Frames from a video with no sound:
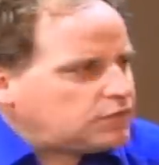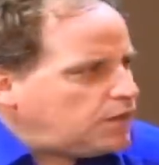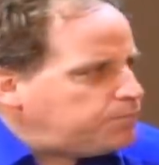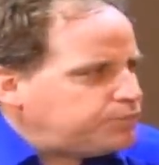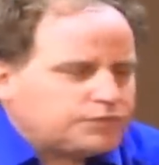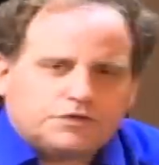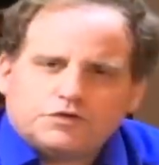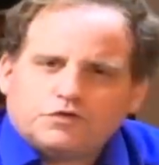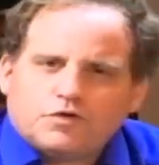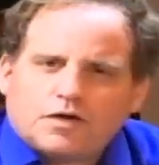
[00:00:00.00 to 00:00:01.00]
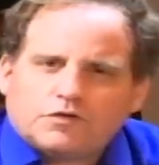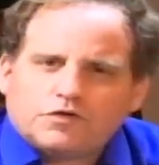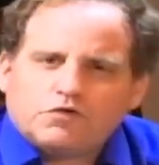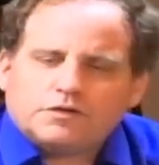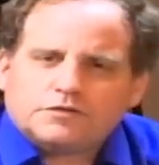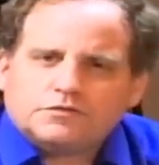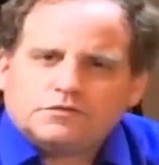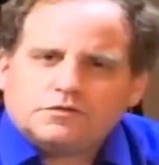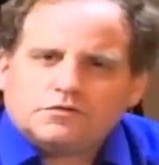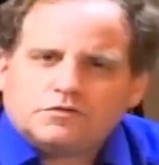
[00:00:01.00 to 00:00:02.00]
ランプという共和
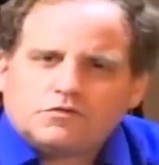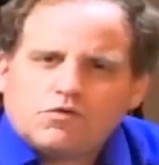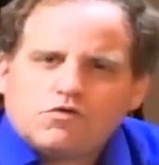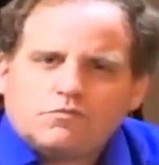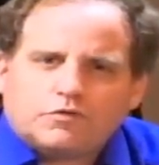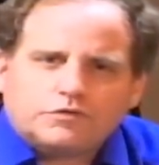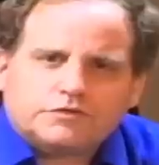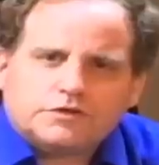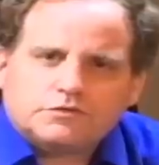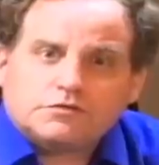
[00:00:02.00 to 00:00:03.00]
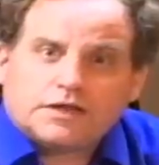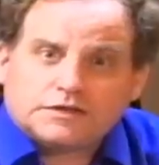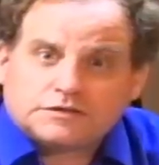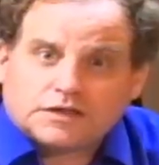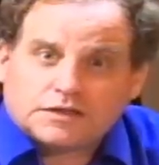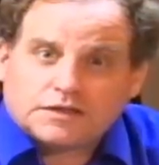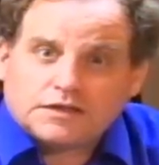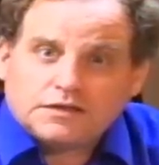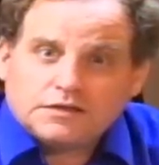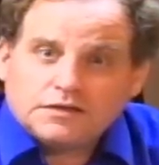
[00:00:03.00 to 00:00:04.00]
党候補も言ってるぐらいですから
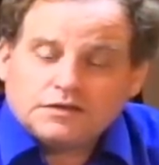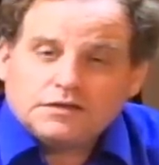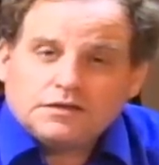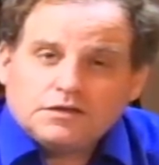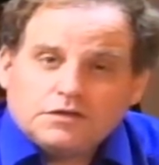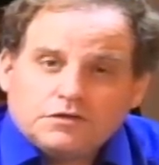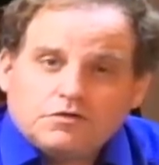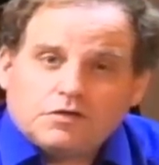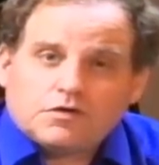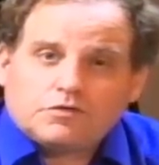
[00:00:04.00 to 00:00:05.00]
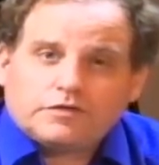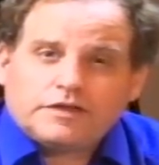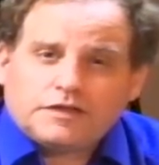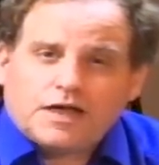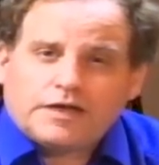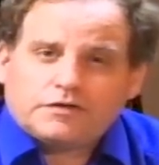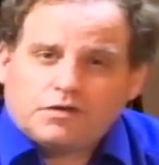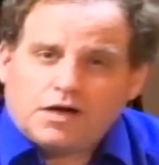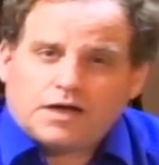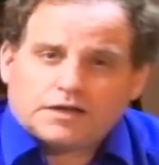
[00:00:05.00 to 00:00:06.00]
ね。要はここで言いたいの
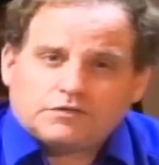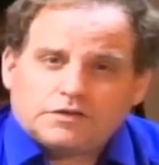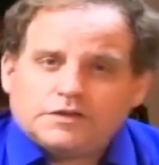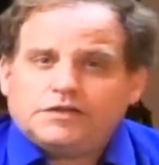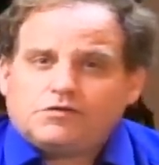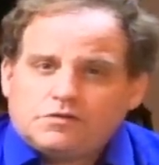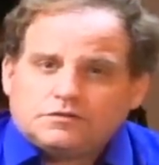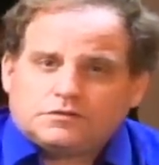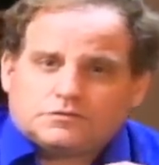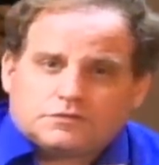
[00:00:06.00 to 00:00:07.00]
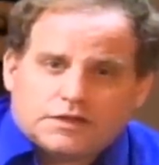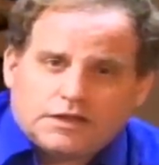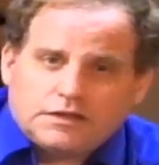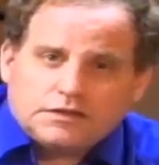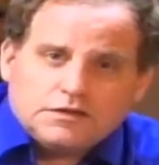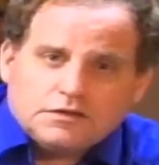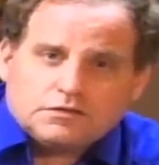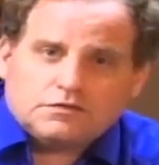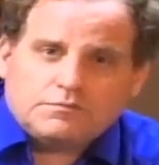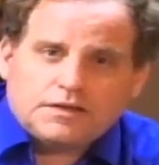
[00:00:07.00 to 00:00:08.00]
は、これ日本のね、
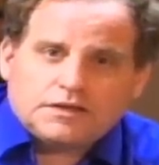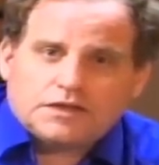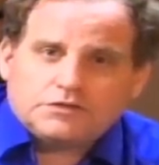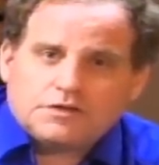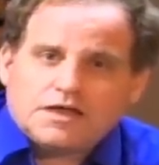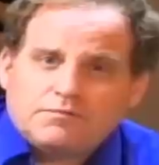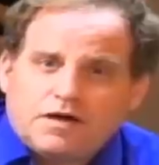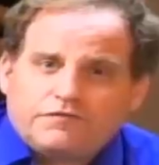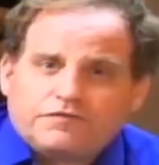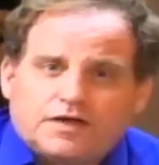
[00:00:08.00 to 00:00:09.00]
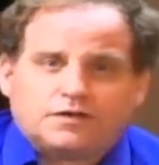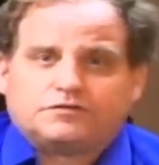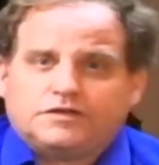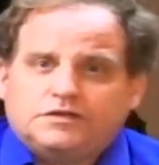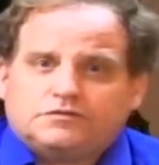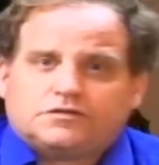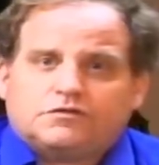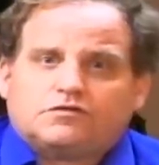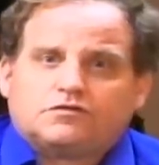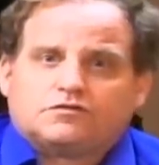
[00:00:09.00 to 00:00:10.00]
こうまだユダヤマフィアの言って
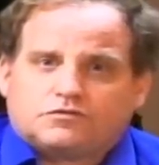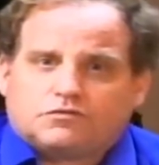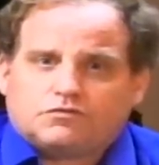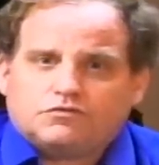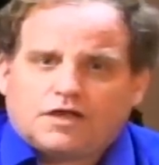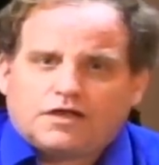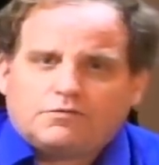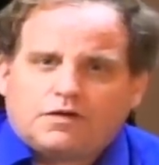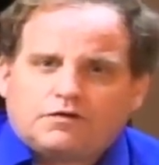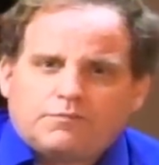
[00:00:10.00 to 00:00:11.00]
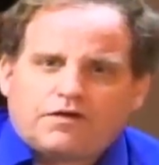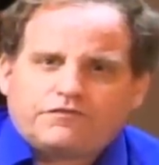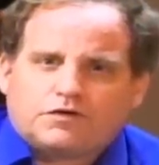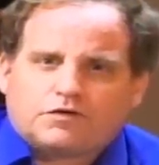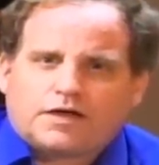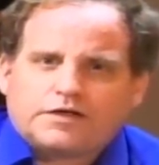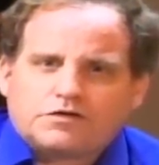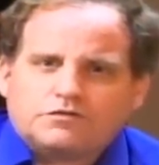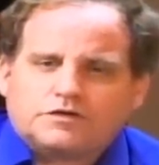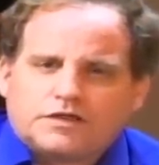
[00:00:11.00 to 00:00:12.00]
ることと、ユダヤマフィアのお金
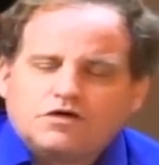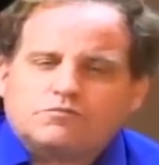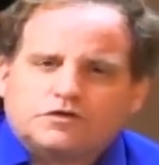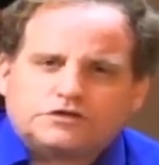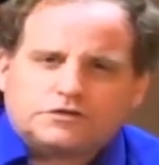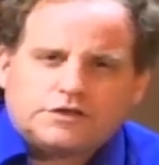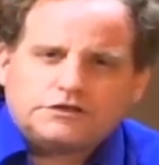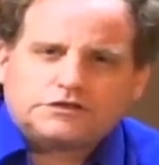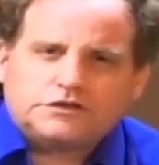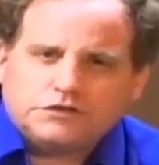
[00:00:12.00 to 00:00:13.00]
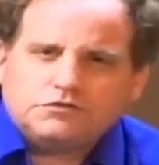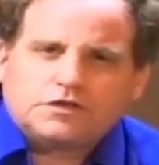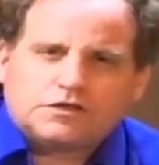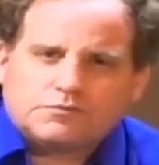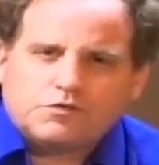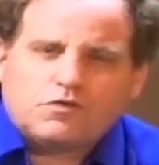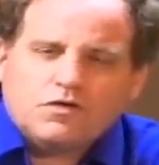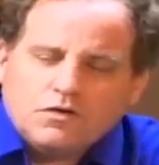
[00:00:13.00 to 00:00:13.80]
食っていい思いしてる連中に言うけれども、